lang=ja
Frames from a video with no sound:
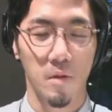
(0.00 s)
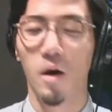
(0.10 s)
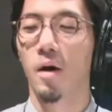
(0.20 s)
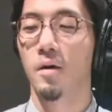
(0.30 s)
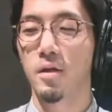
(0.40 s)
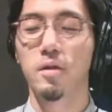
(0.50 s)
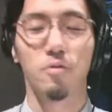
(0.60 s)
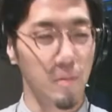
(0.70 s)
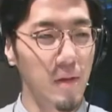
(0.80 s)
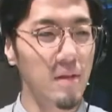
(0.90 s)
あです
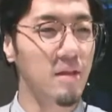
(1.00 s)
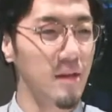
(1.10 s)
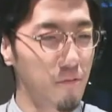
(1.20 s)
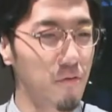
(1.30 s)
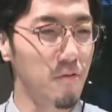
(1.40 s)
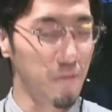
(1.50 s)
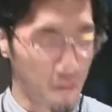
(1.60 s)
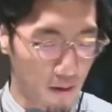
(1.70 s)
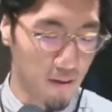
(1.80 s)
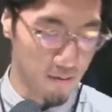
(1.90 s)
よね。なかなかそ
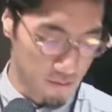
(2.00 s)
うそう、はい、